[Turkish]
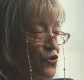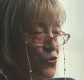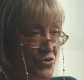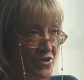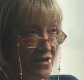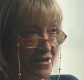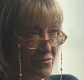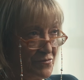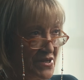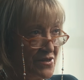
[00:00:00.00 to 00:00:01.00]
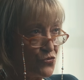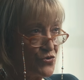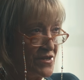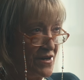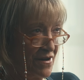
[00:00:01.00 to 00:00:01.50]
11 Ekim
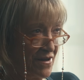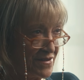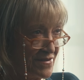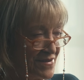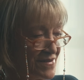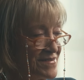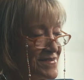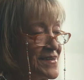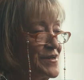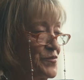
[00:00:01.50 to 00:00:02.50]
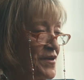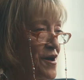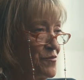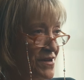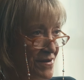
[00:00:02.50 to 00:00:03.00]
1956'da Zeynep
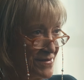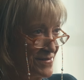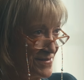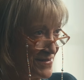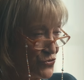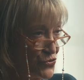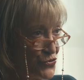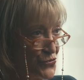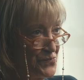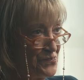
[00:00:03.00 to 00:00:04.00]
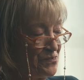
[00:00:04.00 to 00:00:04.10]
Kamil'de doğdum.